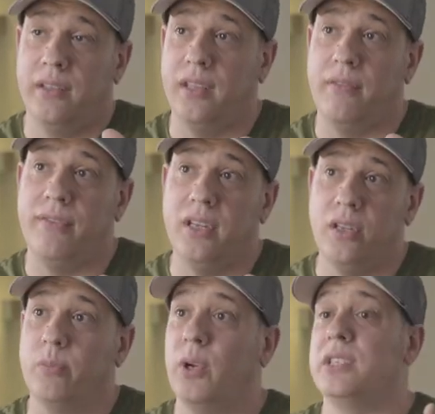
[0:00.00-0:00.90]

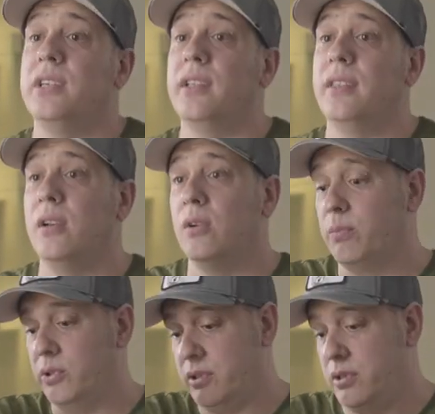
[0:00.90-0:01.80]
definido, por así
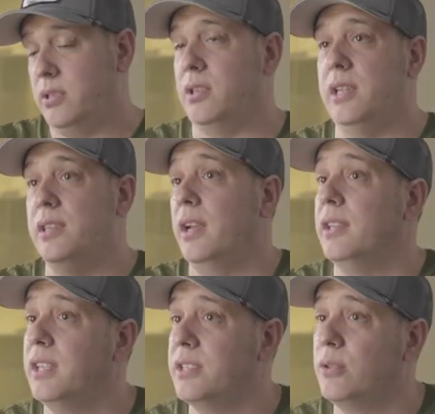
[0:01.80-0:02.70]
decirlo, pues
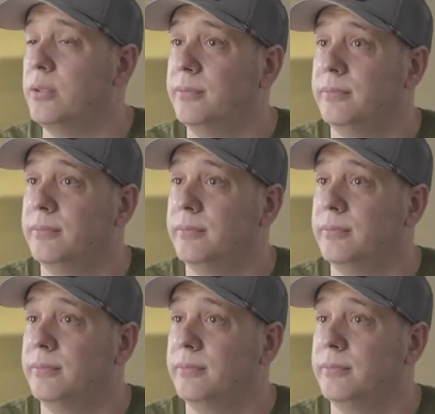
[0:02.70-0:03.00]
en, texto.